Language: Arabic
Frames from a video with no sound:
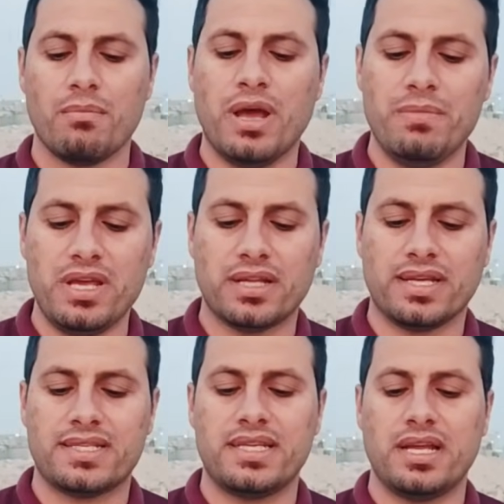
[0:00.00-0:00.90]
محمية
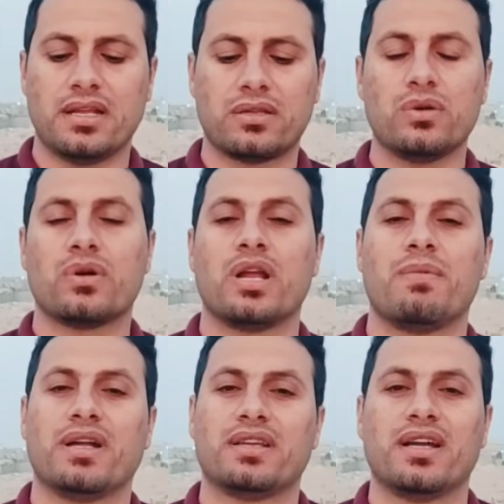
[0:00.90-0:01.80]
حسين للطيور
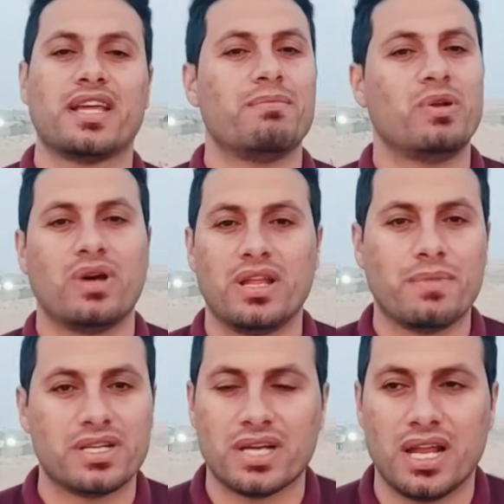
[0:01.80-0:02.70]
والنباتات هم الولد
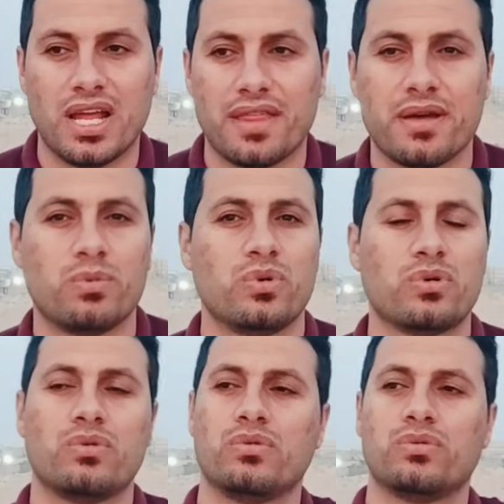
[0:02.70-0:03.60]
ما شاء الله ثبور
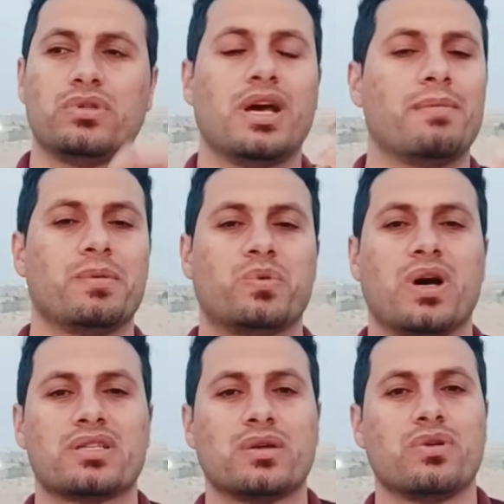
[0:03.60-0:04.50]
ودائما
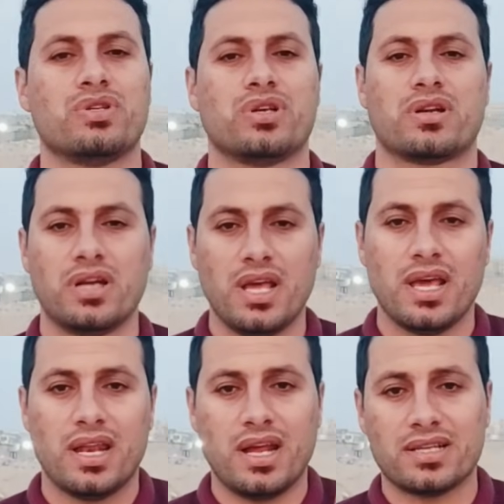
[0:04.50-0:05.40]
متواصل وينشر
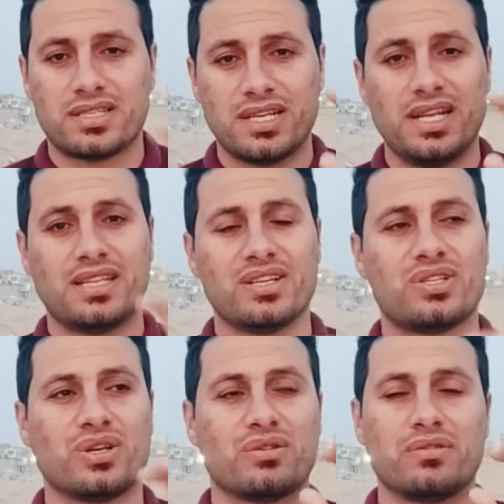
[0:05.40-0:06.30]
الناس اللي
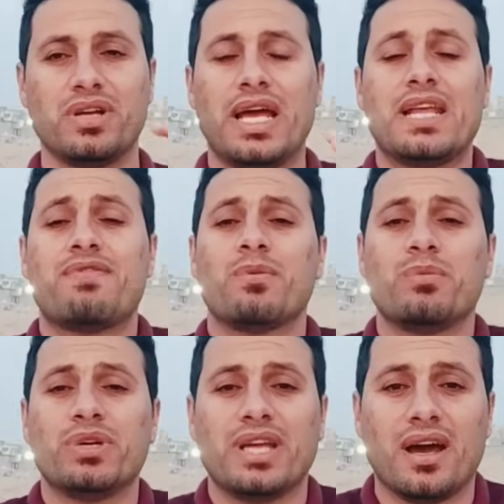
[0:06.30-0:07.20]
تنشر هدفهم
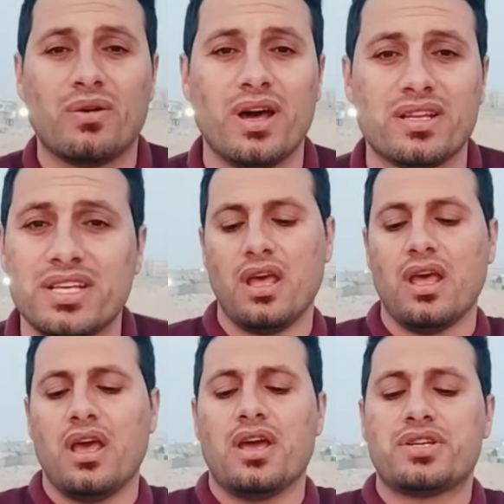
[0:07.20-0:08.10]
المتعة اخوان
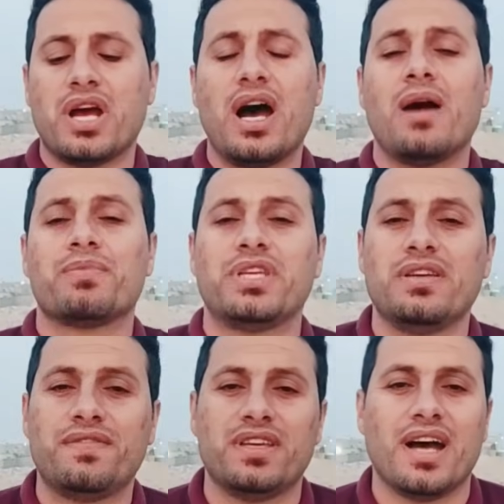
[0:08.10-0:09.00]
هشام
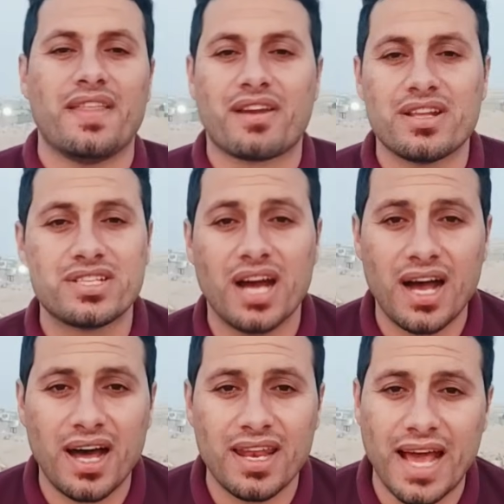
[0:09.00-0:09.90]
تيفي هذا
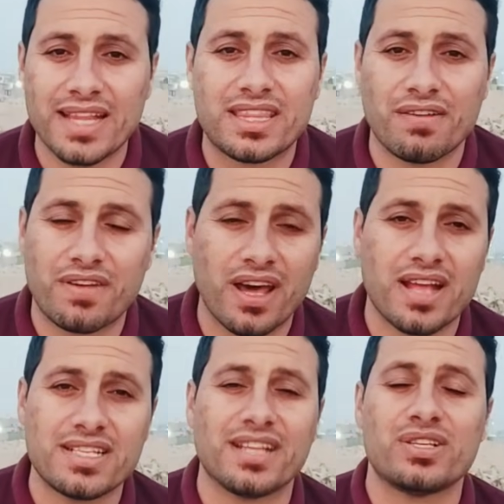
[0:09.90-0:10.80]
الرجال حتى
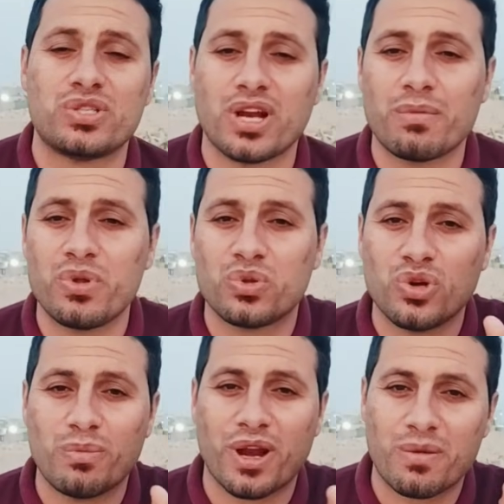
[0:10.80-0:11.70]
افكاره جاي تنسرق من
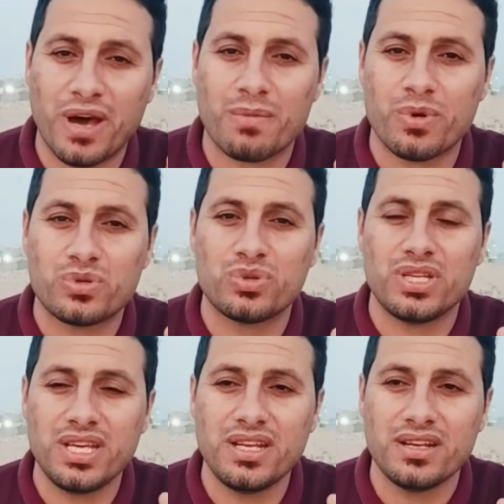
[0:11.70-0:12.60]
يوتيوبر كبار
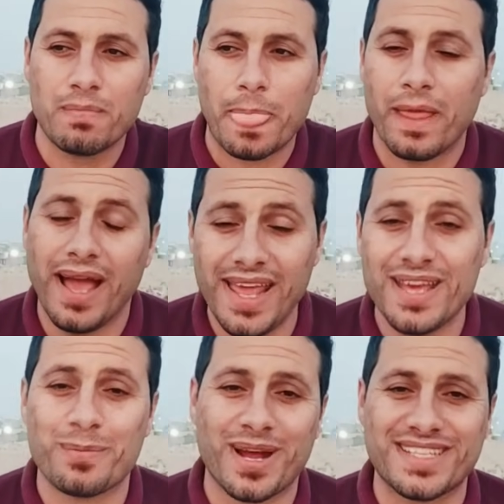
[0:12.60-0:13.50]
موجودين
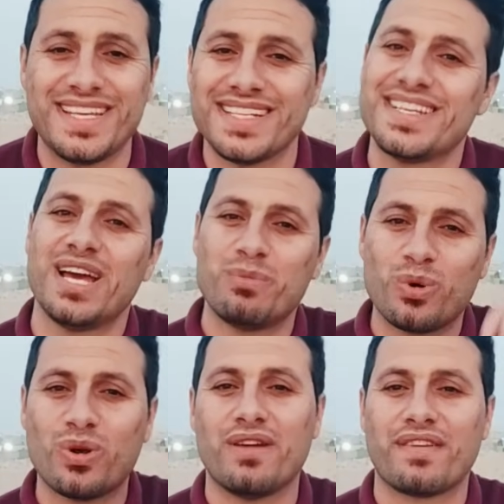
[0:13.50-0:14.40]
حي ام راسين جاي
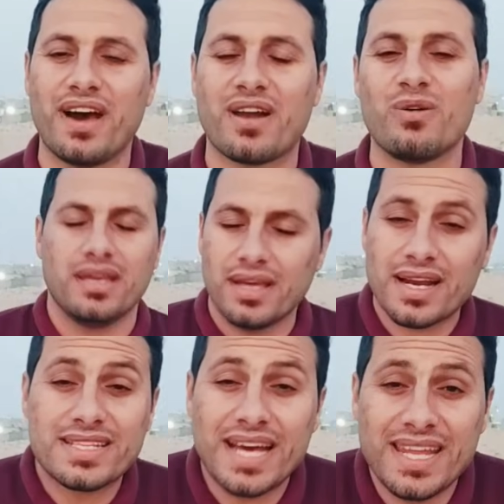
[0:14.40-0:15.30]
يبوقون افكارهم
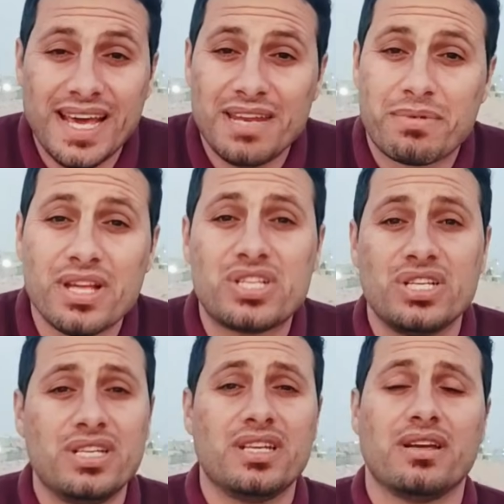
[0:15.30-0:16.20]
رجال يعني بكل
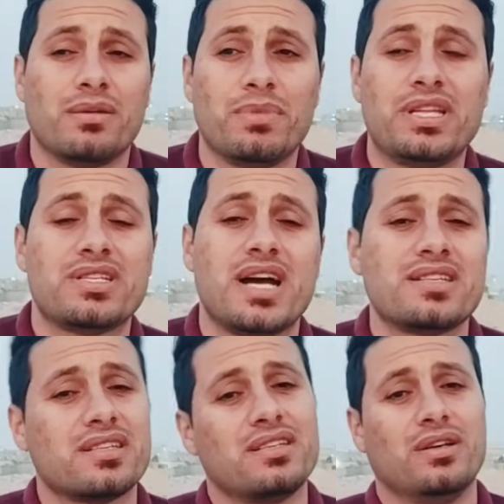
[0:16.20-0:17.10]
شيء بالدجاج
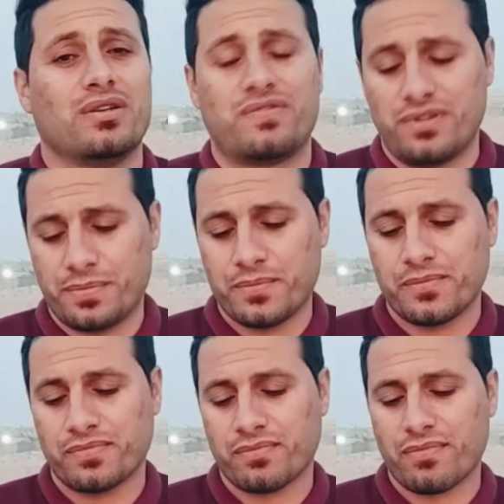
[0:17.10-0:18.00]
يعرف
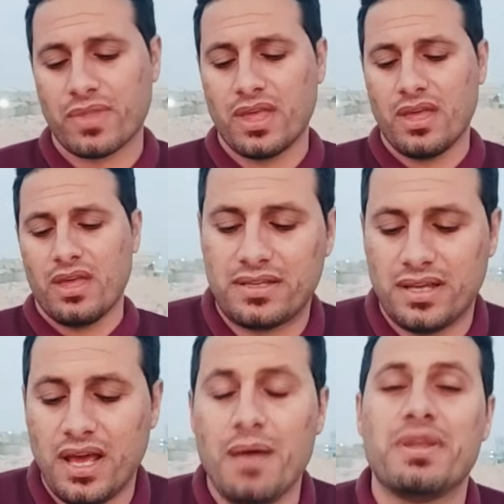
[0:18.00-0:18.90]

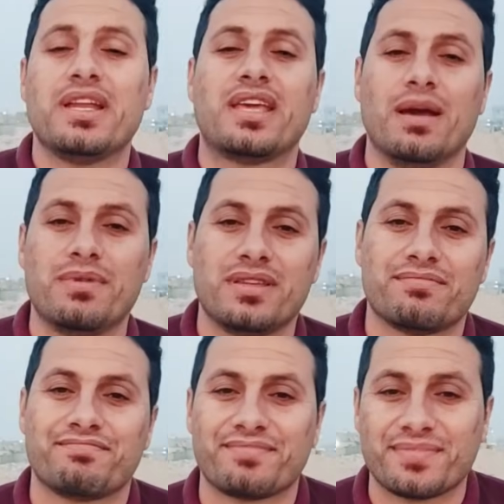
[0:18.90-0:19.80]
احمد الكعبي
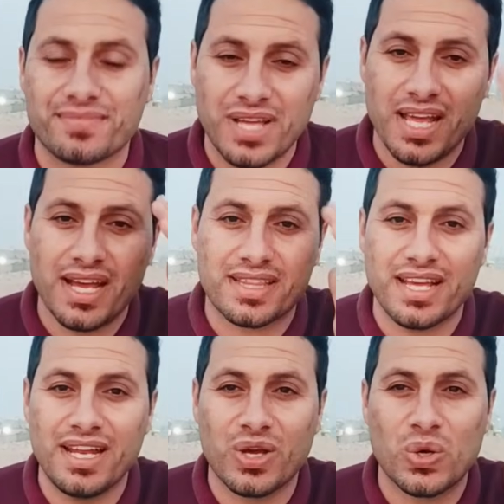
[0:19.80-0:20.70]

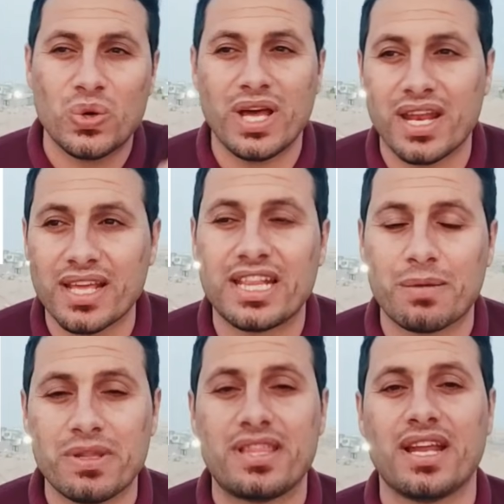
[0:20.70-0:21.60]
تحياتنا لك اخوي انا قلت لك
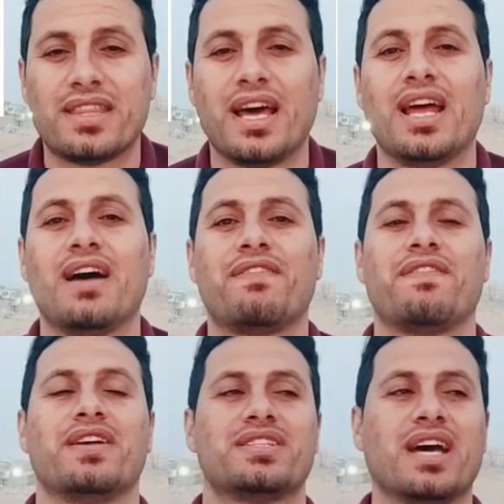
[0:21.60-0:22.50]
بال 3000
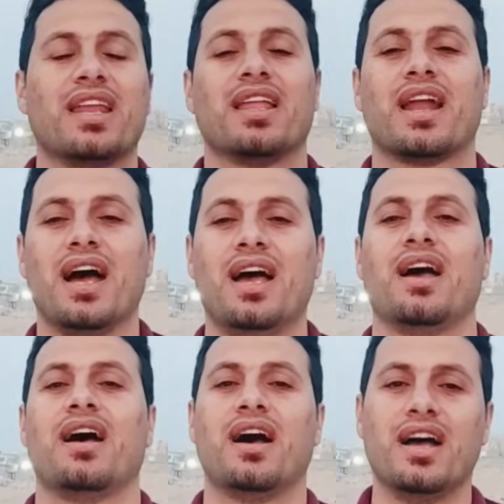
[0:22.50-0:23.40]
ان شاء الله راح
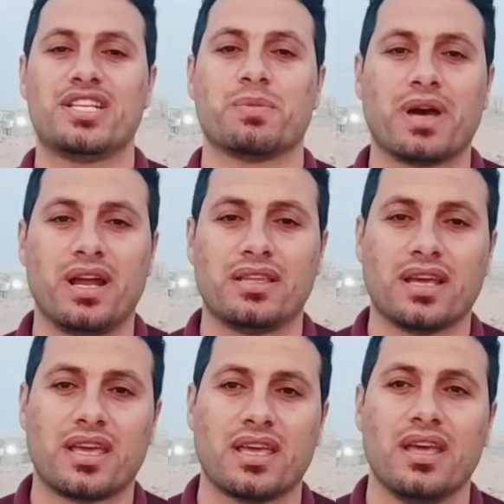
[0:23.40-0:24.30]
احكي بقناتك